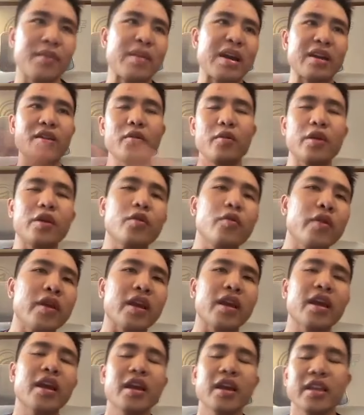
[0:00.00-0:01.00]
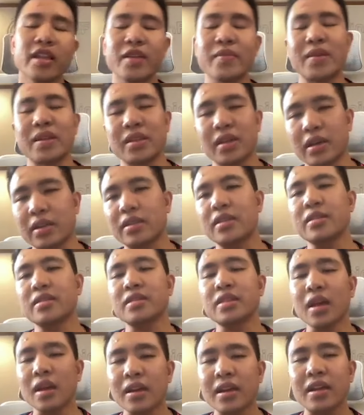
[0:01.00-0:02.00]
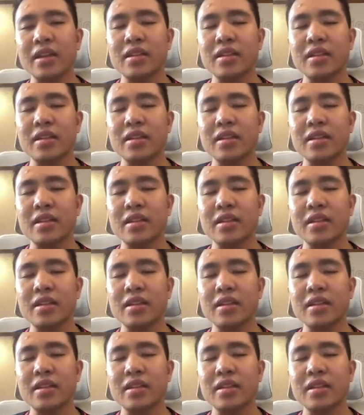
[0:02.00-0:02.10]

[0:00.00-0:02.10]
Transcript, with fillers: là bạn được ủy quyền nhưng mà thực tất